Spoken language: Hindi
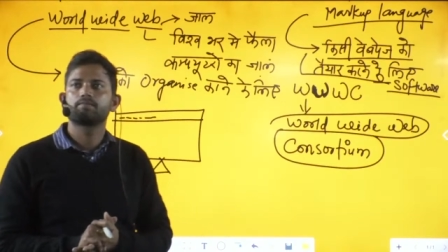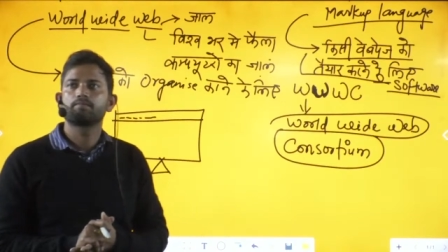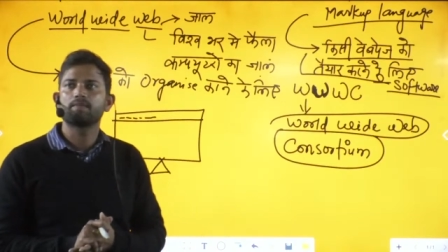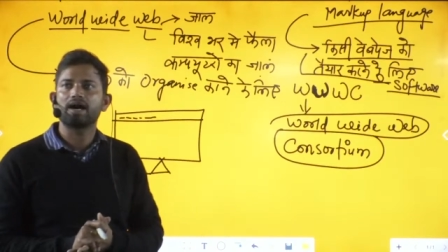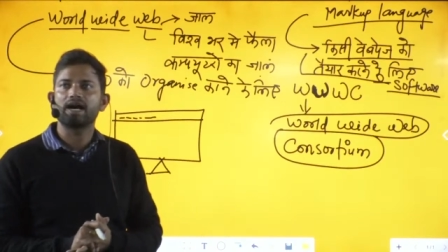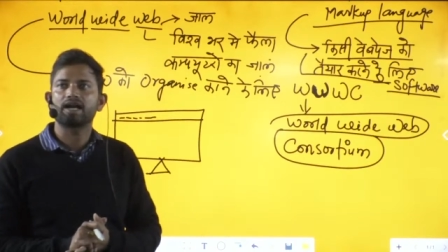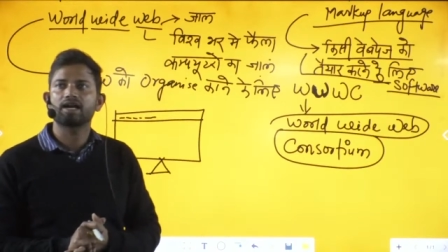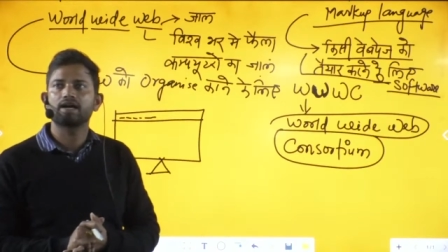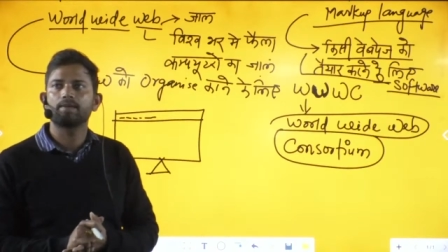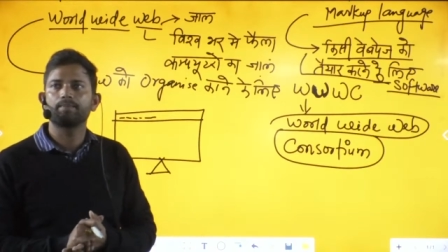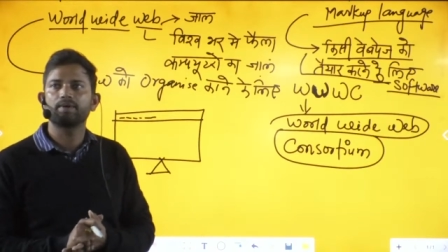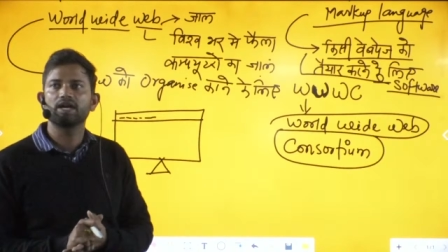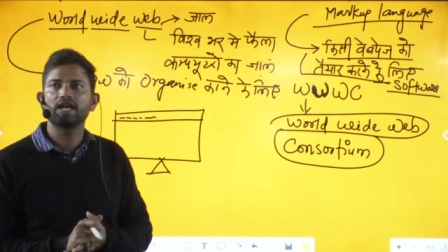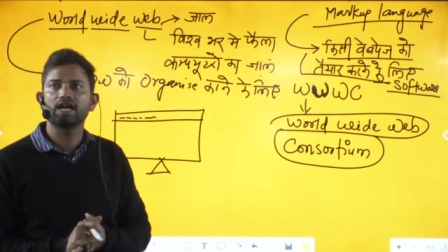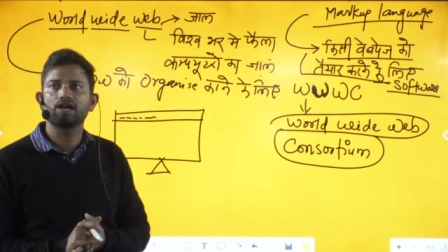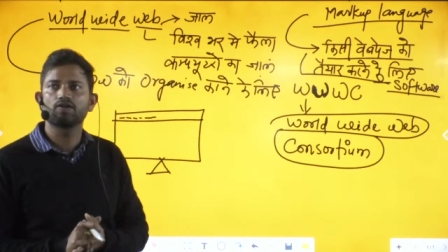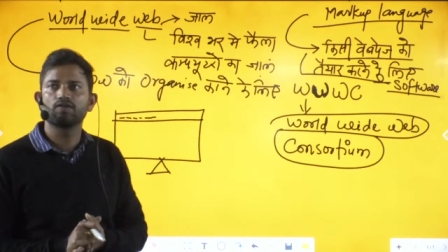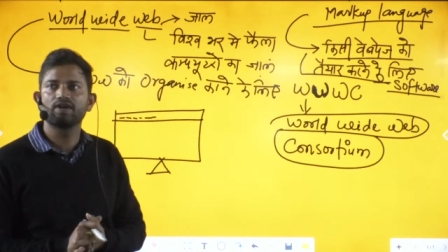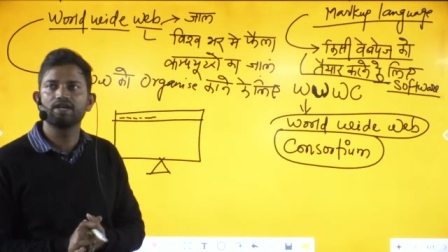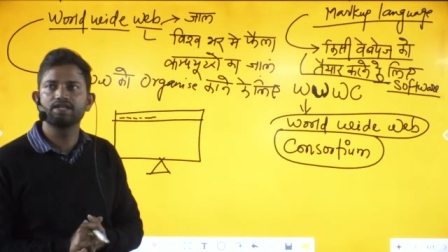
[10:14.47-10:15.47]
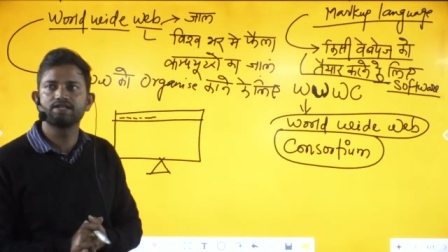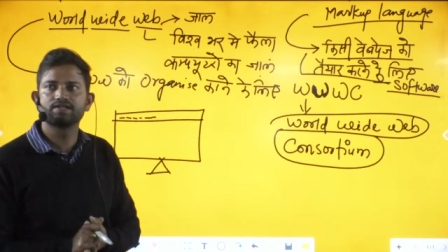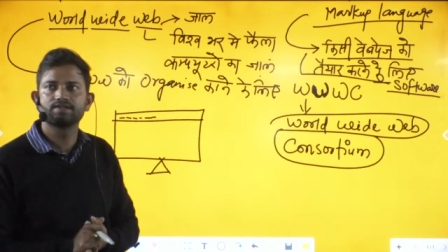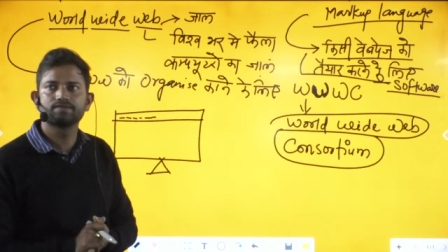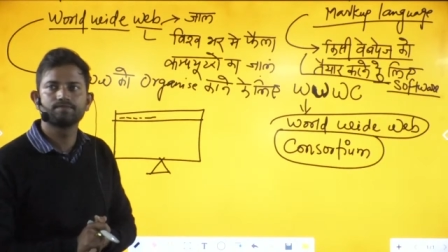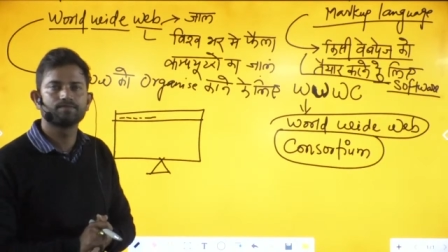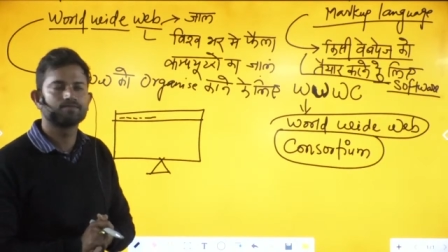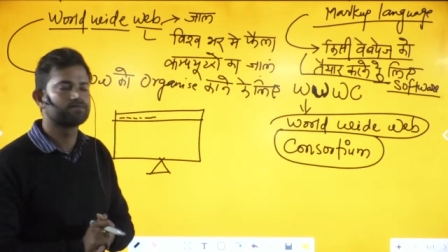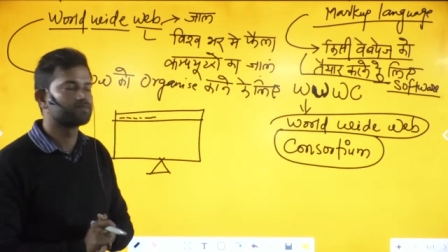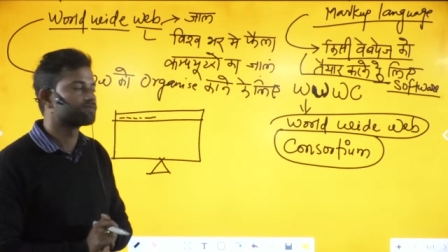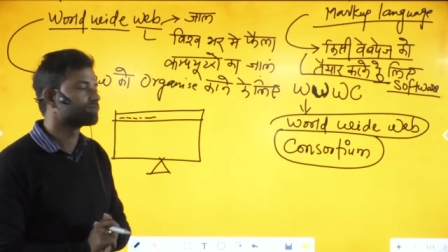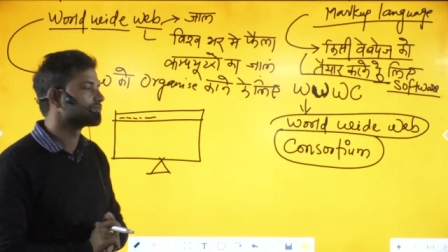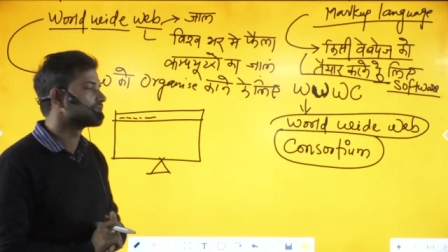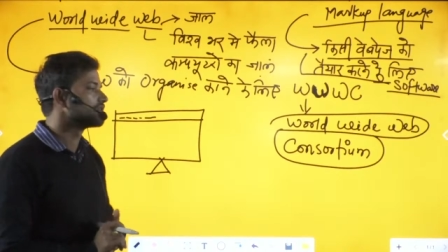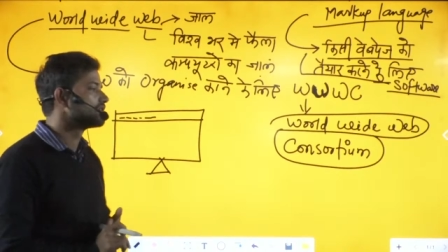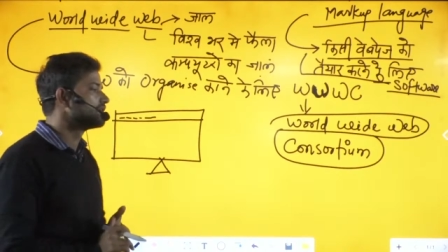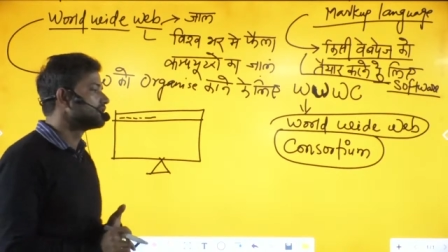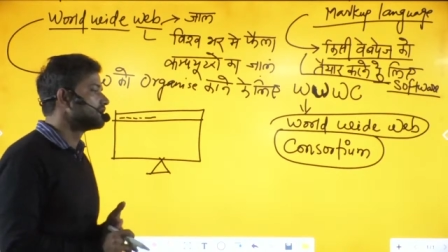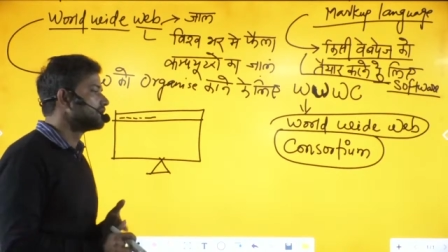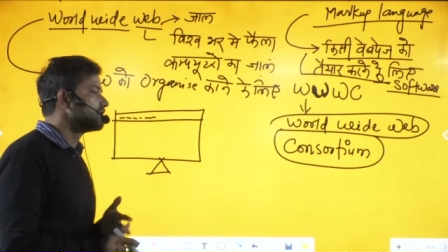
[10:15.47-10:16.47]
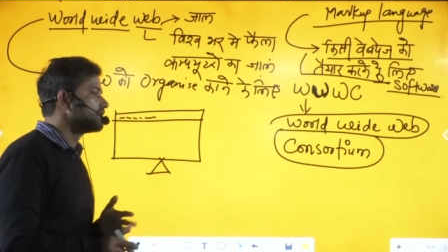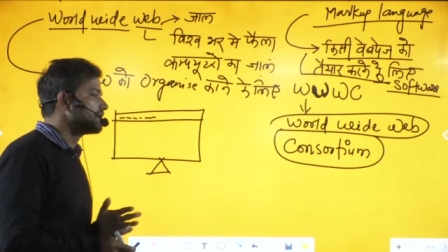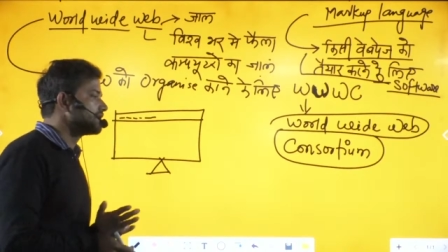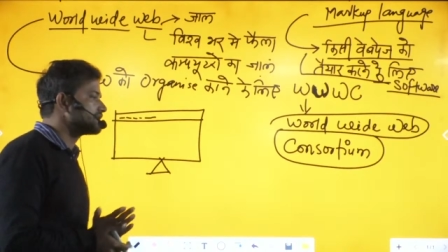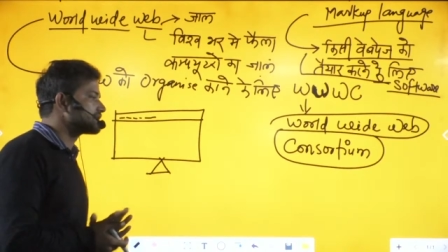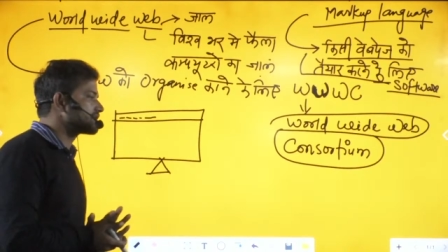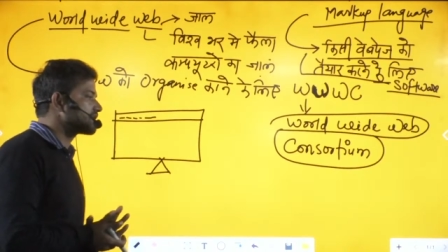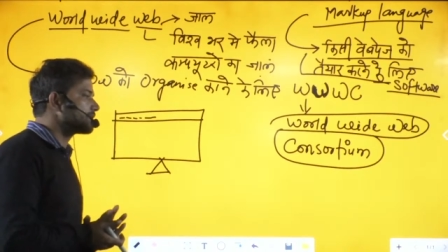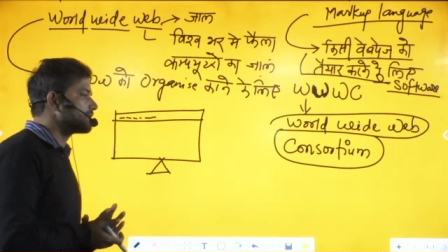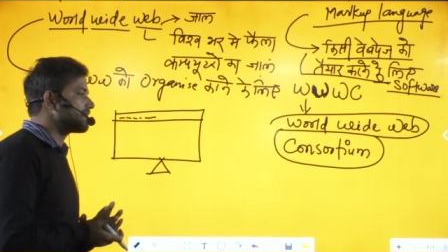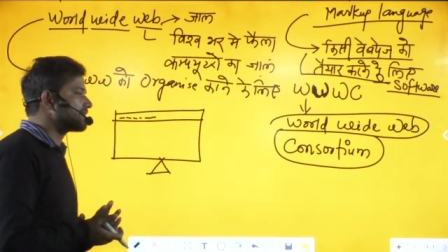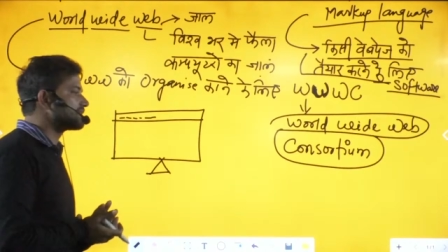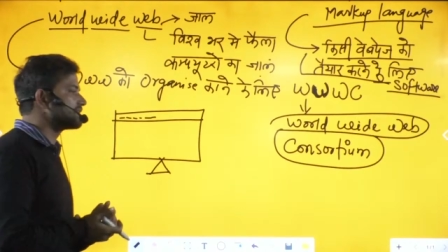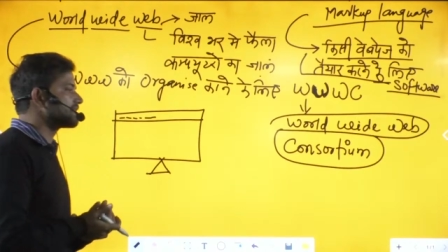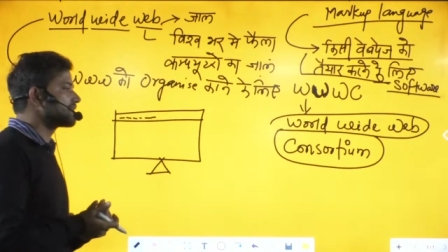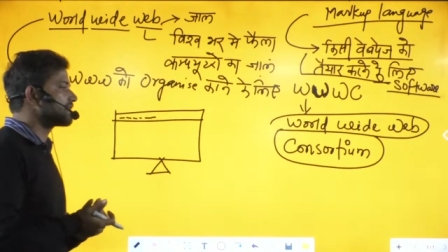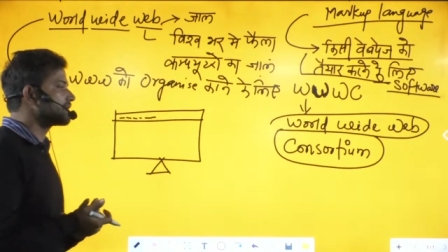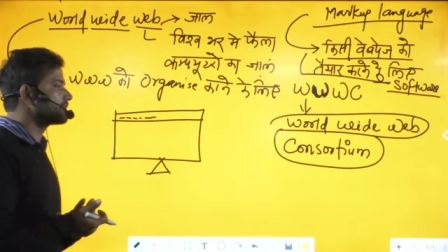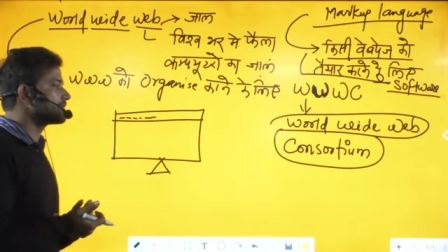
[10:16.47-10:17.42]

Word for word: मार्कअप लैंग्वेज इसके बाद देखेंगे